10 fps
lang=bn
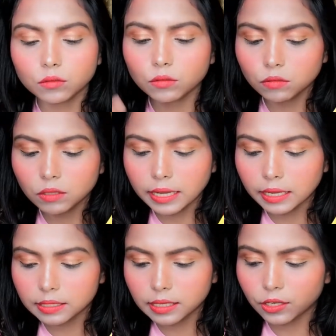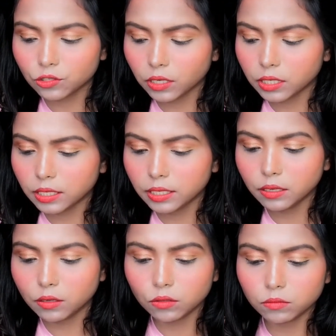তো দেখা যাক আসলে এটা
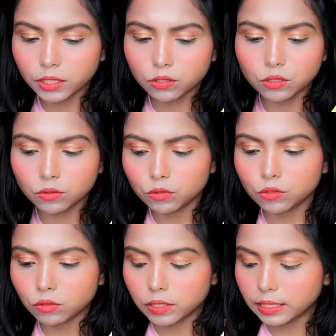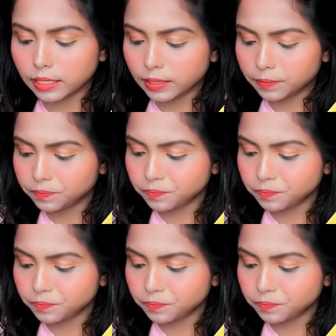কীরকম একটু ইউজ করে দেখি